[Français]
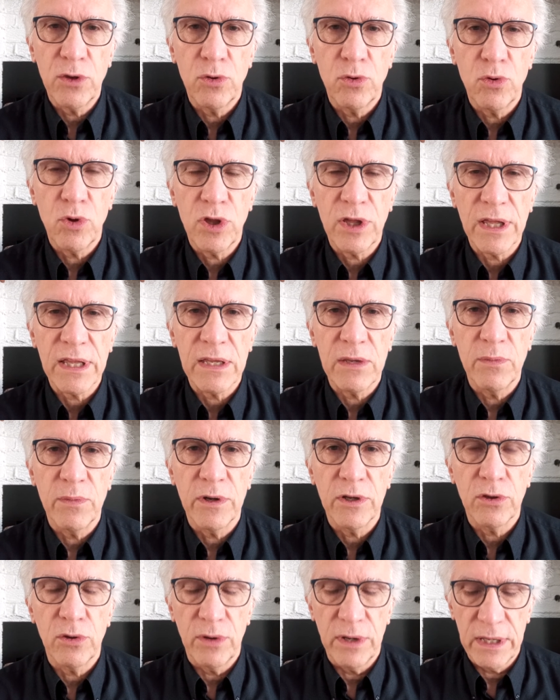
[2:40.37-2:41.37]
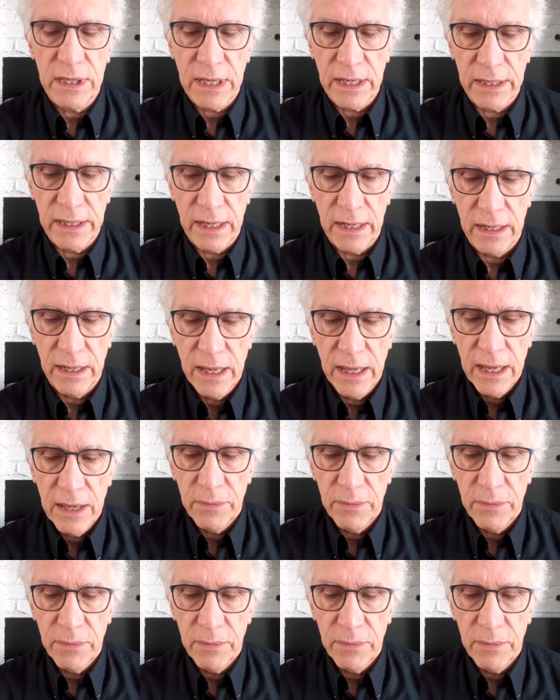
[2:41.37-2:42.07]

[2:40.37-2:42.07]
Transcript: du châtiment de l'Éternel,